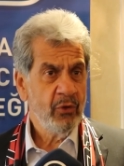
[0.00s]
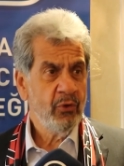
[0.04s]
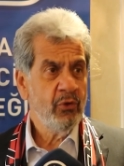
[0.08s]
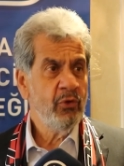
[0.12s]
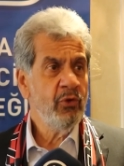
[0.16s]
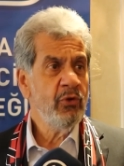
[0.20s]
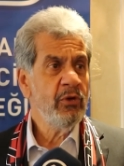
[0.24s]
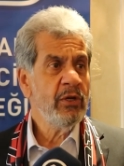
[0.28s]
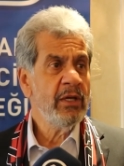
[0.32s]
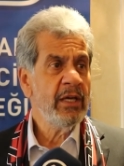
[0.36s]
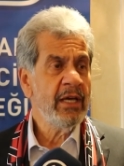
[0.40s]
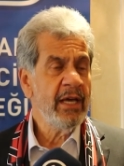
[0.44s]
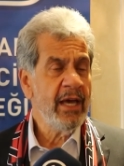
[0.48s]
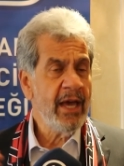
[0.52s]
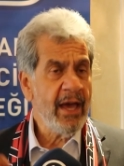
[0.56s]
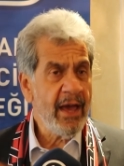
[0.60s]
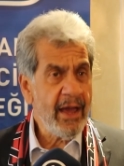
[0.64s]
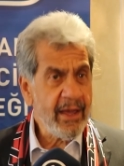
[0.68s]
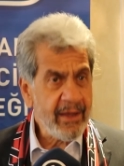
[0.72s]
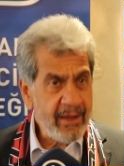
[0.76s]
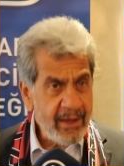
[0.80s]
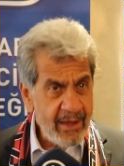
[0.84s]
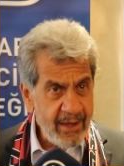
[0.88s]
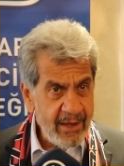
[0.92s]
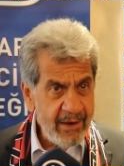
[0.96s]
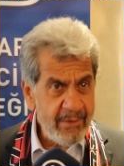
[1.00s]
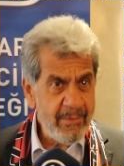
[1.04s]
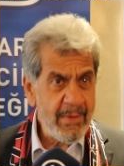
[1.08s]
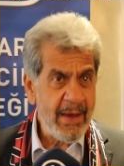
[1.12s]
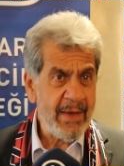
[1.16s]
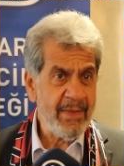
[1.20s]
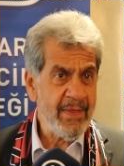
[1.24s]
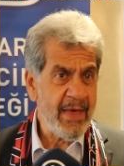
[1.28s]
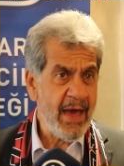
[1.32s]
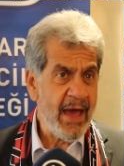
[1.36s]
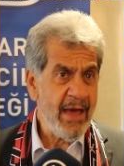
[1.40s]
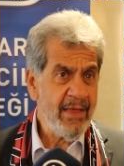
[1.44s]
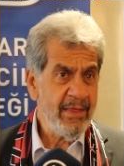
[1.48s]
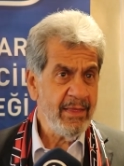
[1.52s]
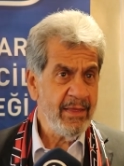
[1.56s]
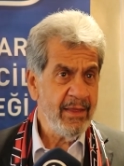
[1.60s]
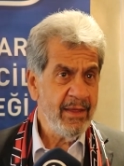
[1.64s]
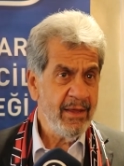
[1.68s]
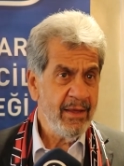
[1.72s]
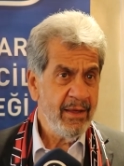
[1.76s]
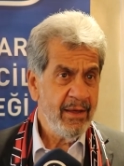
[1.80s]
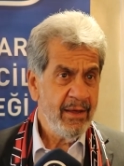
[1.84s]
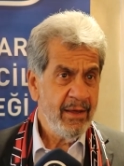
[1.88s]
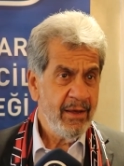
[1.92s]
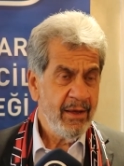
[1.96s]
Türkiye'ye girmeden
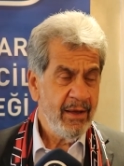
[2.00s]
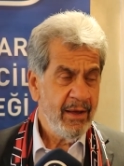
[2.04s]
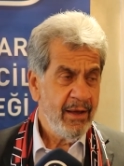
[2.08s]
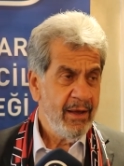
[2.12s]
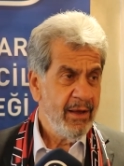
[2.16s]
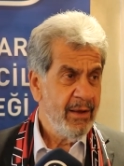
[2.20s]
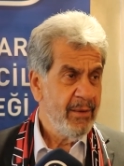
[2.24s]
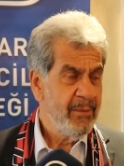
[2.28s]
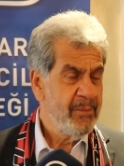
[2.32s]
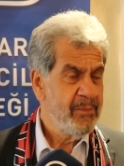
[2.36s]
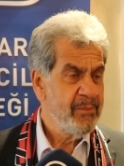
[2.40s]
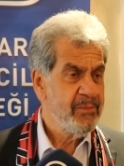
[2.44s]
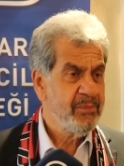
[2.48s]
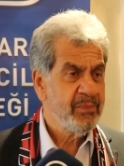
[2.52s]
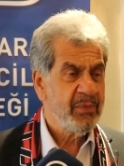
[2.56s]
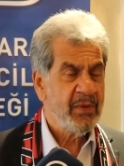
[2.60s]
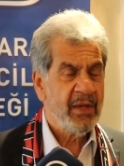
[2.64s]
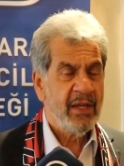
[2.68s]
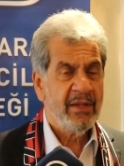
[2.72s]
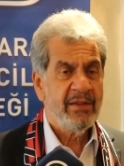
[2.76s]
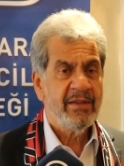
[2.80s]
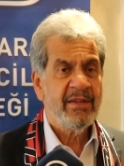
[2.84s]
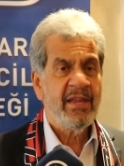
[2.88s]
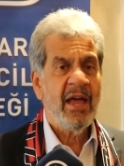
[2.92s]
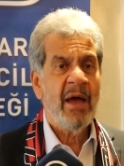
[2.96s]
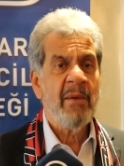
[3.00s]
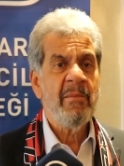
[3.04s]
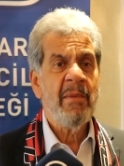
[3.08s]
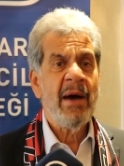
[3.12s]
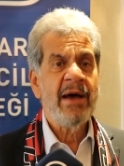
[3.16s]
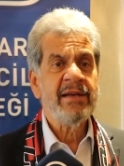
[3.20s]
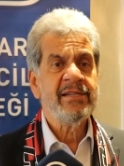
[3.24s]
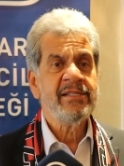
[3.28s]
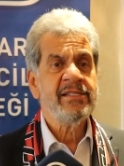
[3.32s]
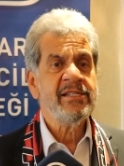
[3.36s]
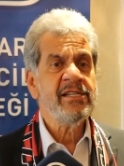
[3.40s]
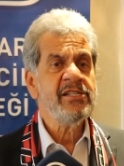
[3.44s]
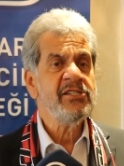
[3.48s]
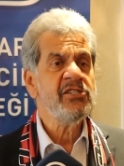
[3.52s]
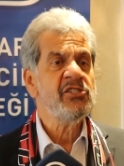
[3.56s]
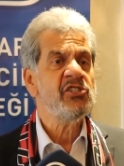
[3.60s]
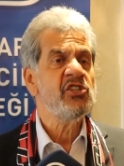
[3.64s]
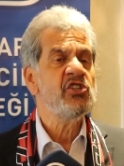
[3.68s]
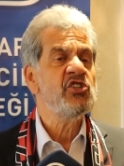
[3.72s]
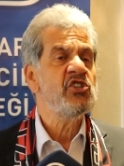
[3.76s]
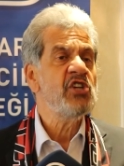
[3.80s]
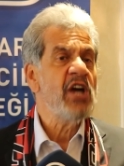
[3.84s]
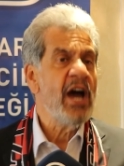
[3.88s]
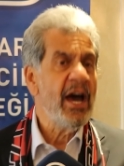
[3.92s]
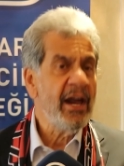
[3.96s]
temassız
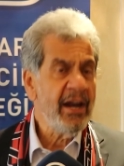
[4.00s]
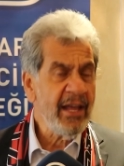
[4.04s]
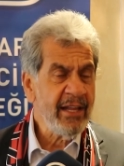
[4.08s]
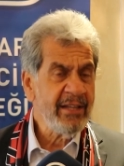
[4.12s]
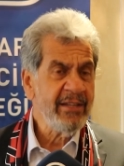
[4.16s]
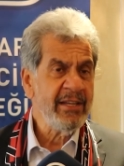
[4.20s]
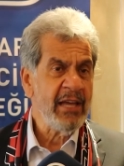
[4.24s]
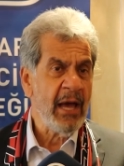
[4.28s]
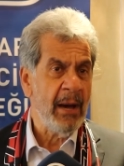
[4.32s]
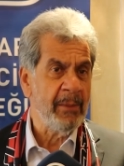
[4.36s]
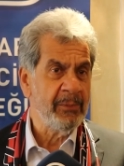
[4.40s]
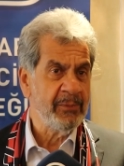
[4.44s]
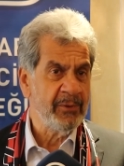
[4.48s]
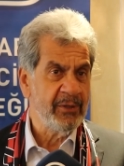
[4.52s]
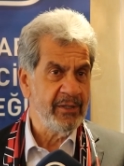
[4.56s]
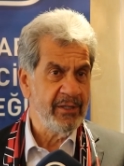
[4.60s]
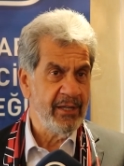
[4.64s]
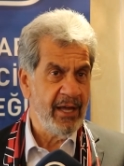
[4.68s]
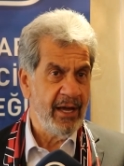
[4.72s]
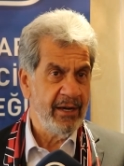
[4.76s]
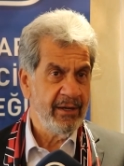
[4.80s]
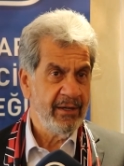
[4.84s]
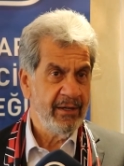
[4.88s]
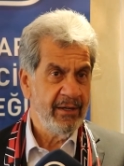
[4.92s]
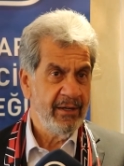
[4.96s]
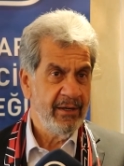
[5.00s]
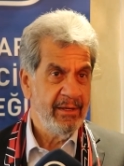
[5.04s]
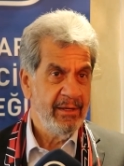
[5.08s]
ticaret yaptılar.